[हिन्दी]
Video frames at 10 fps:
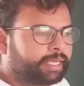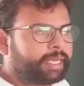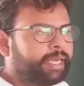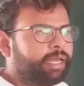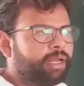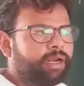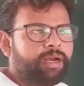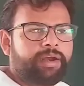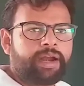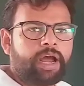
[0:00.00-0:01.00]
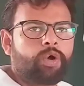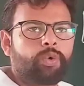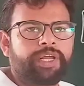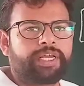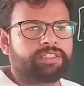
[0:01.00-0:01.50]
कि ना
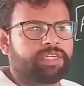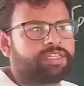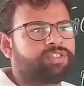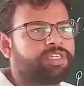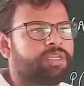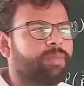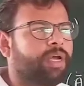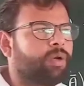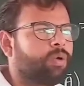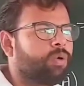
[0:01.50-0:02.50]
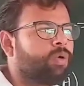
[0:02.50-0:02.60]
होने के चांस जैसे मान लो